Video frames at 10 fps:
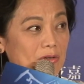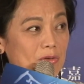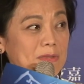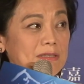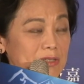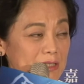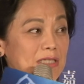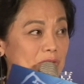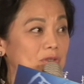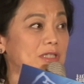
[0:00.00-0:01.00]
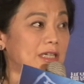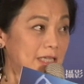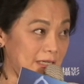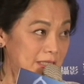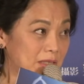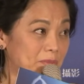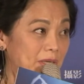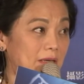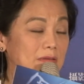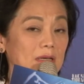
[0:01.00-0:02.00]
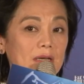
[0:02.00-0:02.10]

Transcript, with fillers: 我们今这次进去是个引进片，